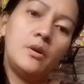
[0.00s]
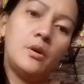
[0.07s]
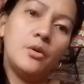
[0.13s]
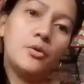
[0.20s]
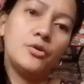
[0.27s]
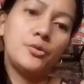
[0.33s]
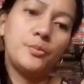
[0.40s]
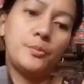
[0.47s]

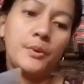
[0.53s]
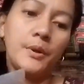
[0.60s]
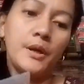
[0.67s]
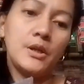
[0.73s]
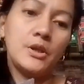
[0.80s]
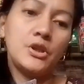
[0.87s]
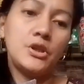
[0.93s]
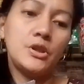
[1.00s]
Rose
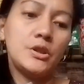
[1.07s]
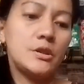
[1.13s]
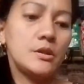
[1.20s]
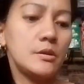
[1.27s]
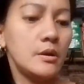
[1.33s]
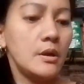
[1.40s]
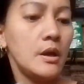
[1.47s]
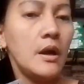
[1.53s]
fresh.
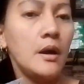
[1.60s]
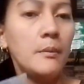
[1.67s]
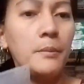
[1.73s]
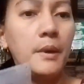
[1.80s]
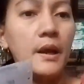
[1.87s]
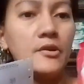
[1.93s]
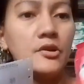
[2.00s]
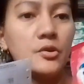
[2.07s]

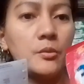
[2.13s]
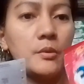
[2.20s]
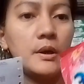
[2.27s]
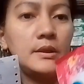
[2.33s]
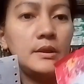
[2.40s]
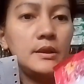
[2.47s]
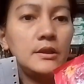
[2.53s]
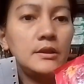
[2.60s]
Plus
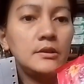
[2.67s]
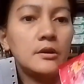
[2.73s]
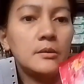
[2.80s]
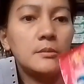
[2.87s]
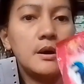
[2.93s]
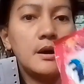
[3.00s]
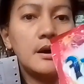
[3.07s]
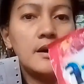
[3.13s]
1 din to
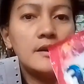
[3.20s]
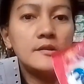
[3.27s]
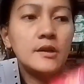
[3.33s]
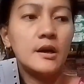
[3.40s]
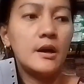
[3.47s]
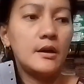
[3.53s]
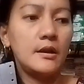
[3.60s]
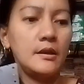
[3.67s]
mga
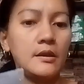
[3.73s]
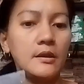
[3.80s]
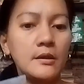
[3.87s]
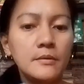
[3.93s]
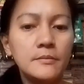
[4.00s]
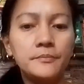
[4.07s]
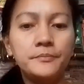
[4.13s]
kasari.